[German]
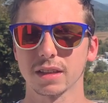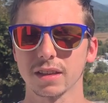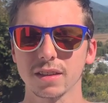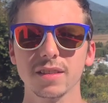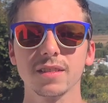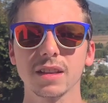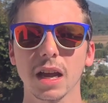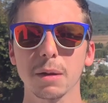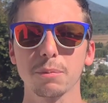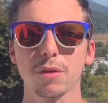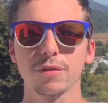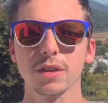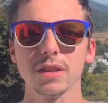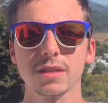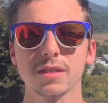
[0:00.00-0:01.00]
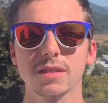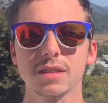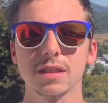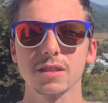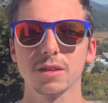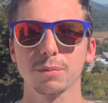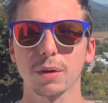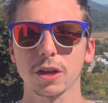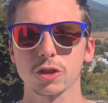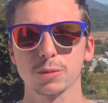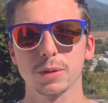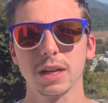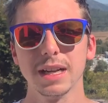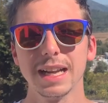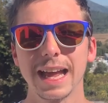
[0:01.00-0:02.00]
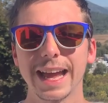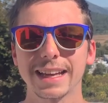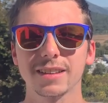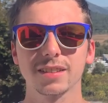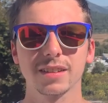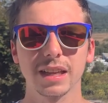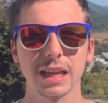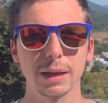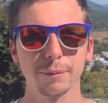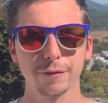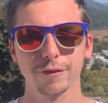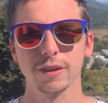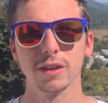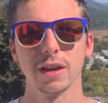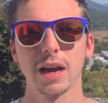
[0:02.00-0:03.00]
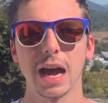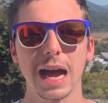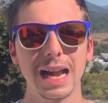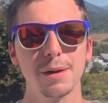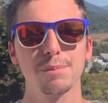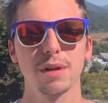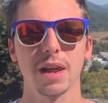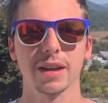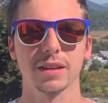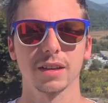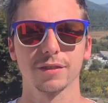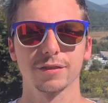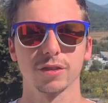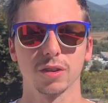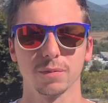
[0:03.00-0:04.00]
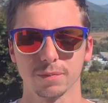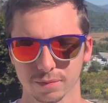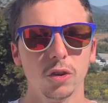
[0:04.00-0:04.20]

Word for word: In diesen diesen drei Provinzen sind zum Beispiel extrem viele Halbleiterfirmen.